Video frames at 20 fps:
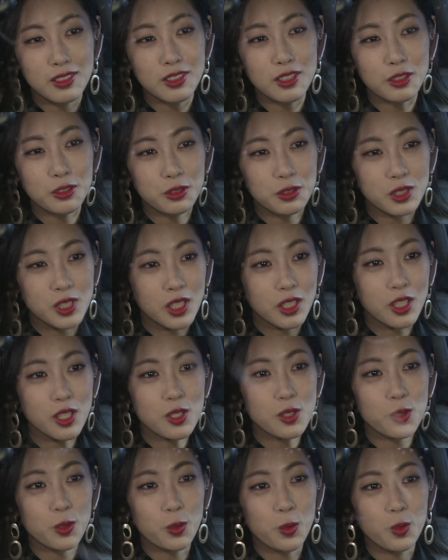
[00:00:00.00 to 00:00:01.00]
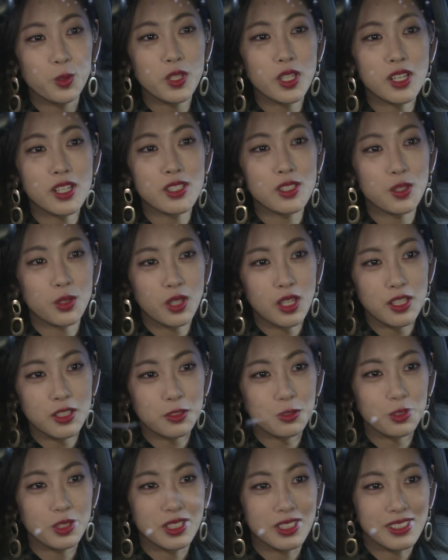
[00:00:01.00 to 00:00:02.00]
그때도 착한 척 고상한 척
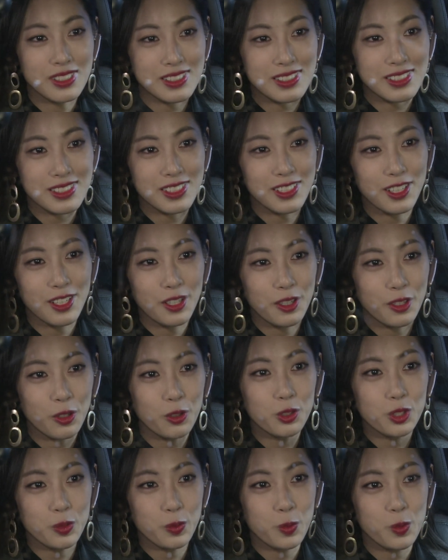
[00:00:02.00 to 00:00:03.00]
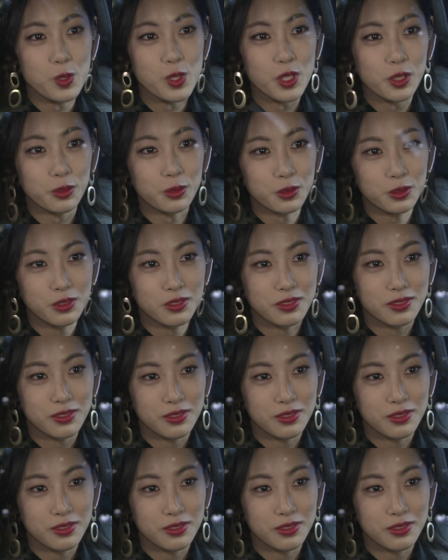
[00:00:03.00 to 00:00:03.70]
할 수 있는지 어디 보자고.